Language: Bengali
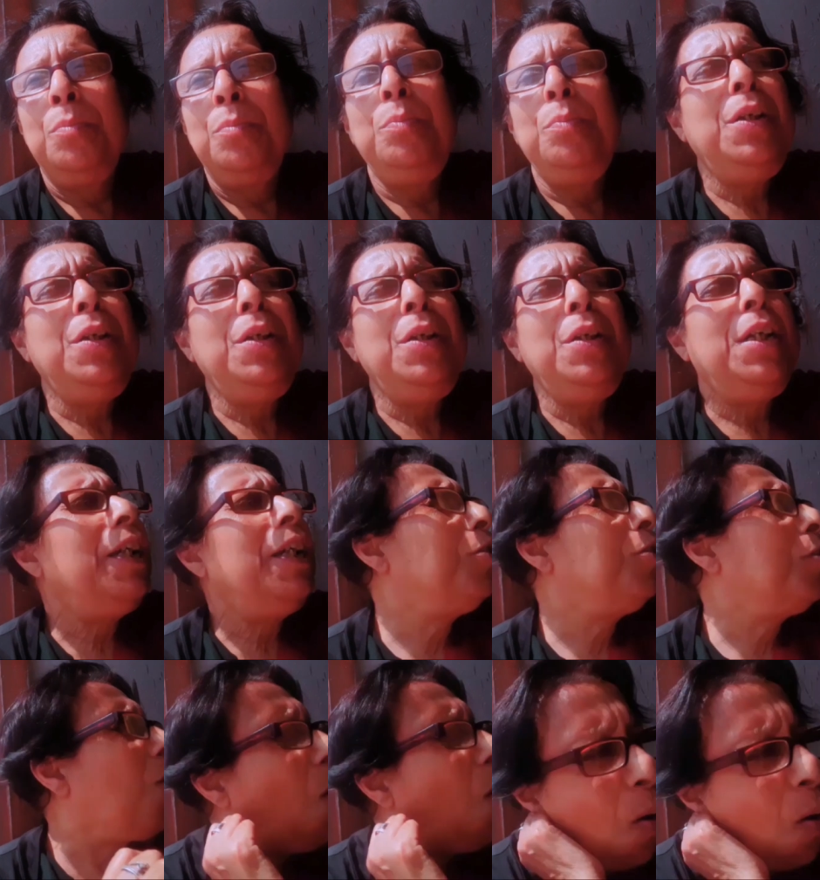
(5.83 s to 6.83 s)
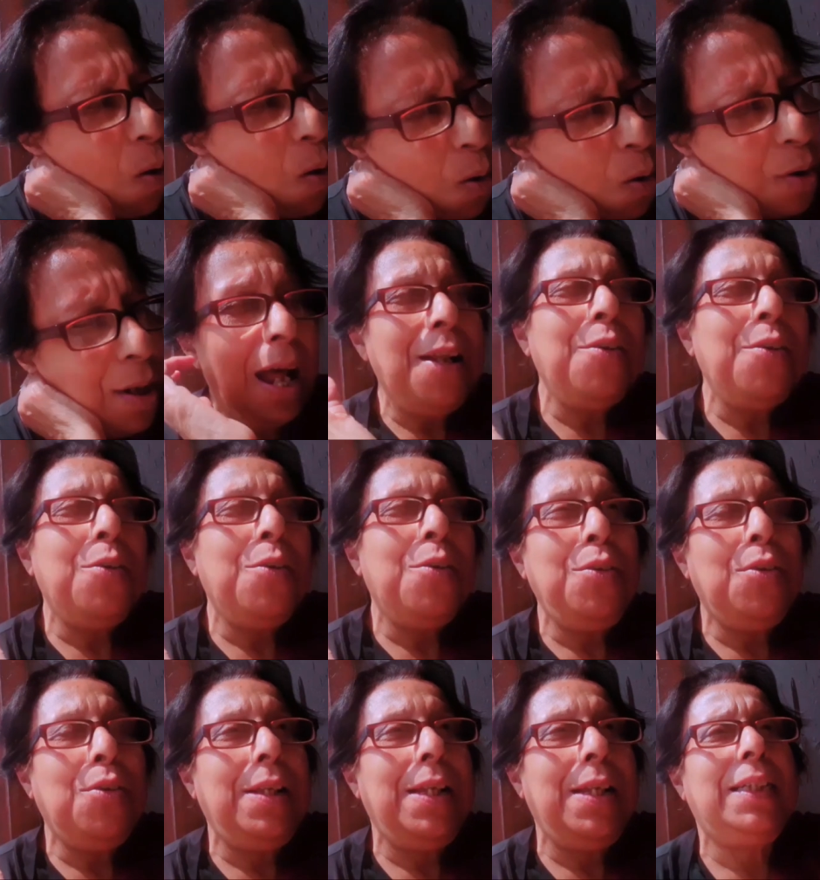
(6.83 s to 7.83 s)
ভীষণ
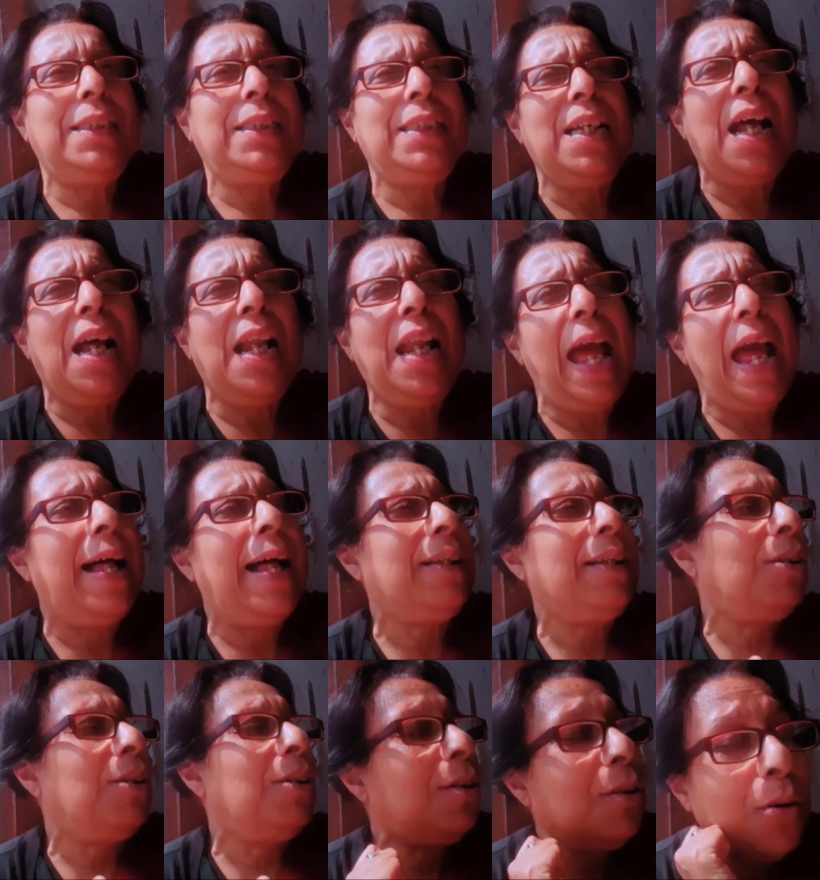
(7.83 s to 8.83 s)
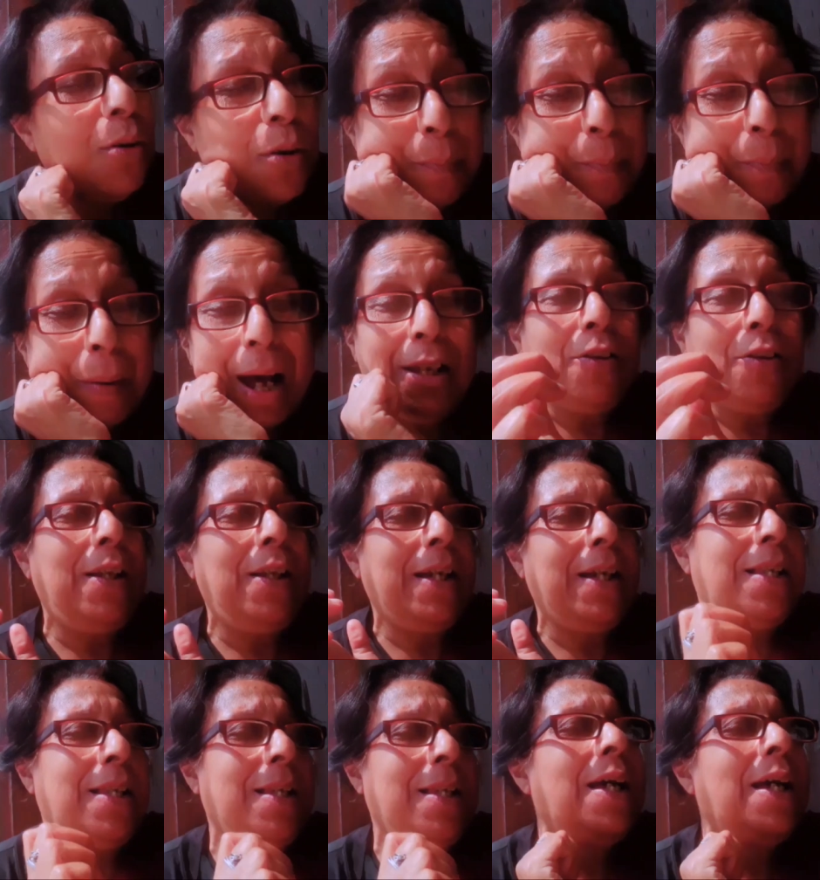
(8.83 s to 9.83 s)
আনন্দ দিয়েছে আর এত ভালো
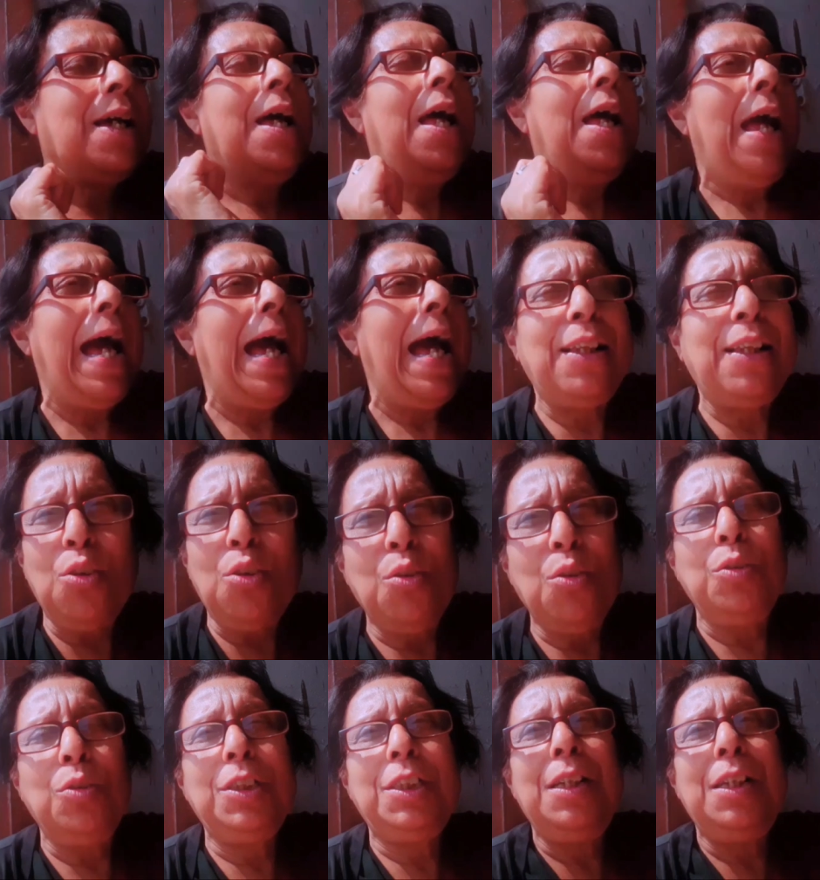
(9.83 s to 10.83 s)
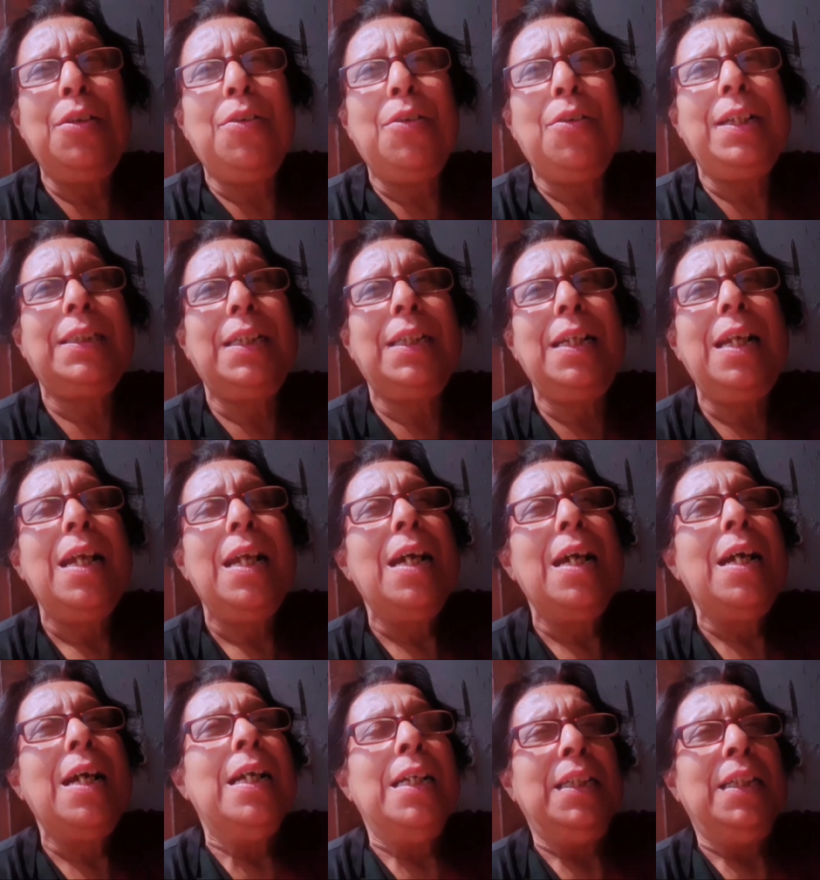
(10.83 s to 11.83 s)
লেগেছে এত খুশি হয়েছি
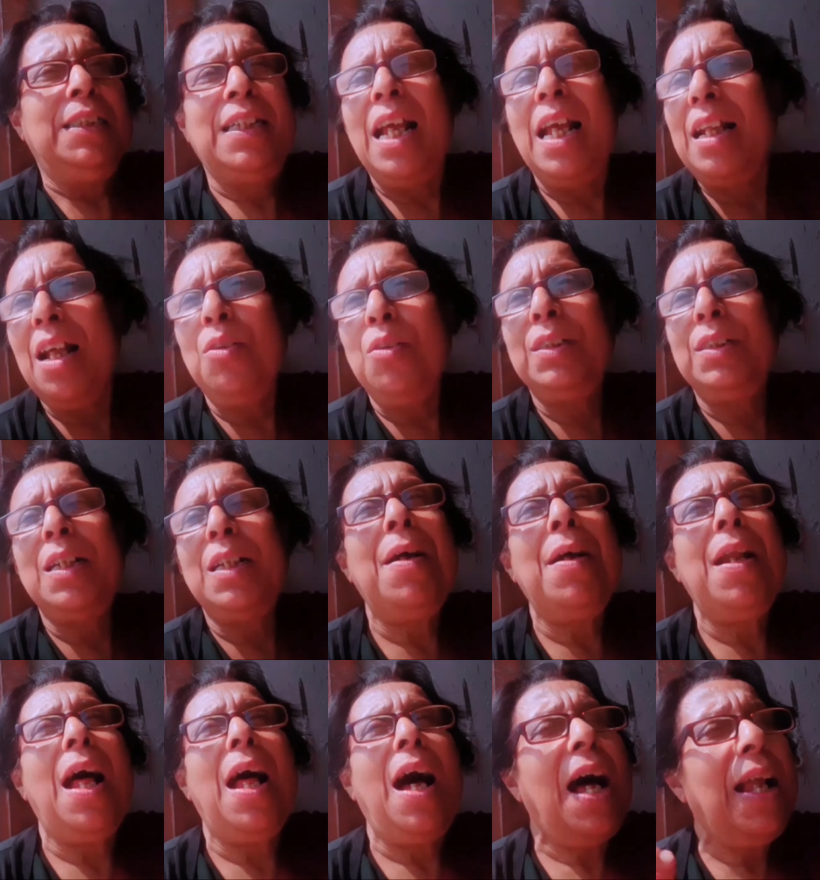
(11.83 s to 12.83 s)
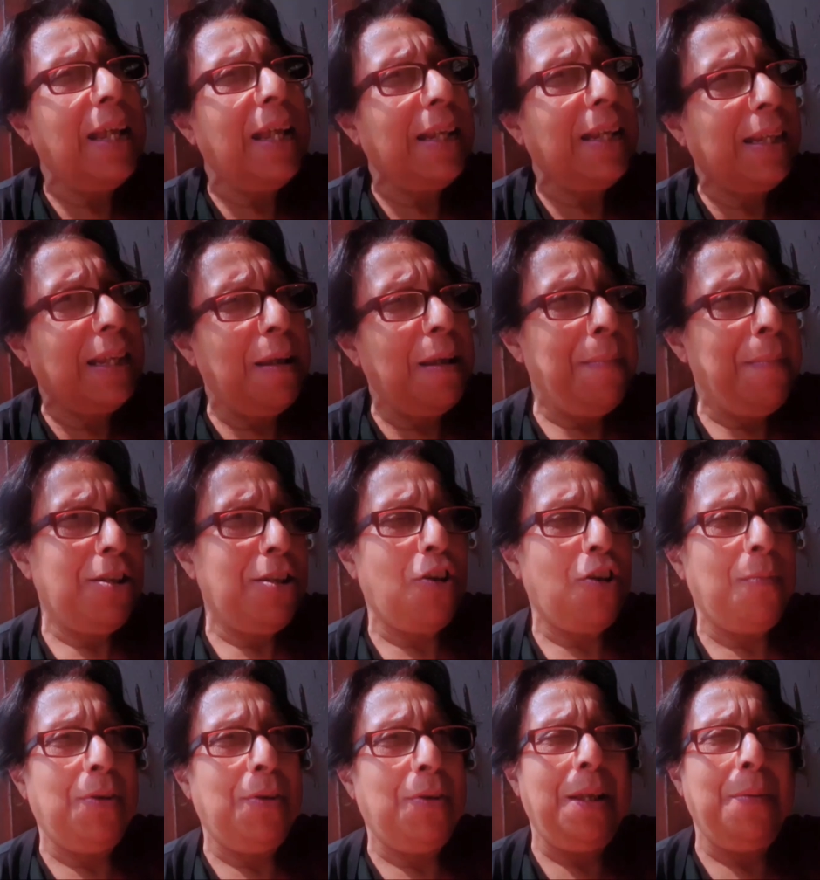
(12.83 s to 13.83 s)
সেটা হচ্ছে আমার আরেকটি মেয়ে
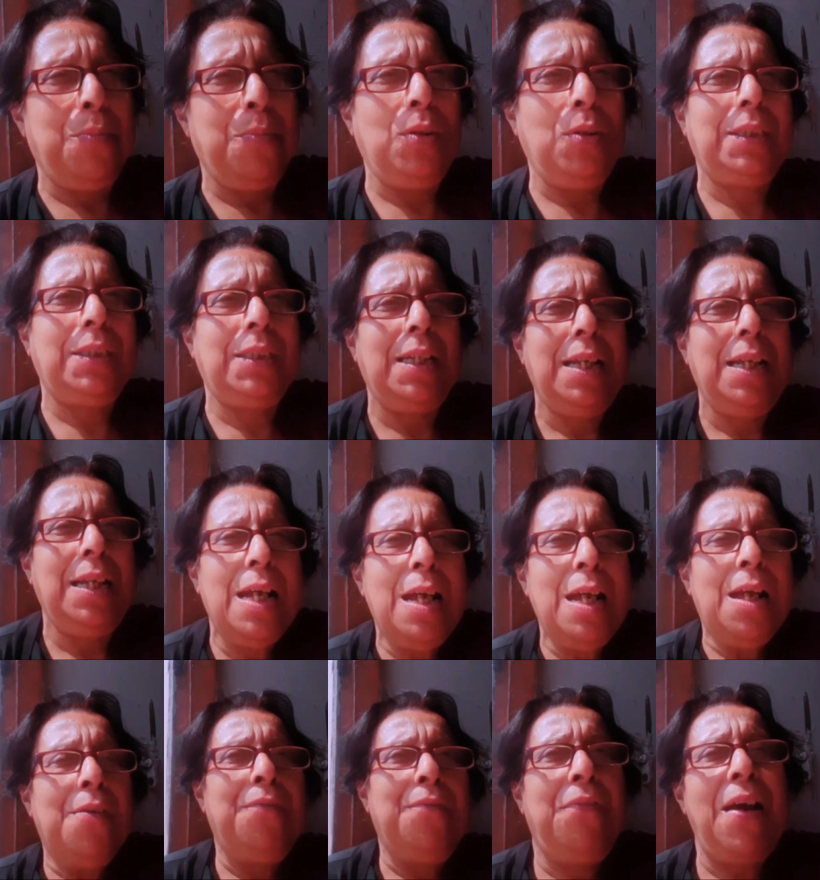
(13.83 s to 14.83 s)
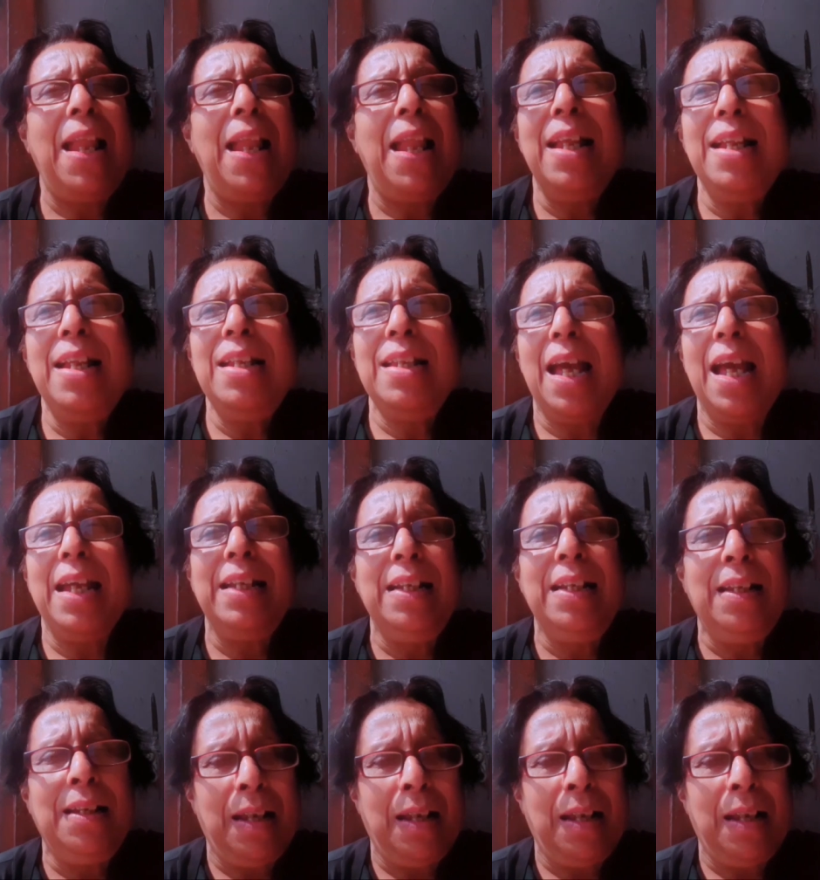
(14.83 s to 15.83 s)
সম্বন্ধে বলছি ভ্যালেন্টাইন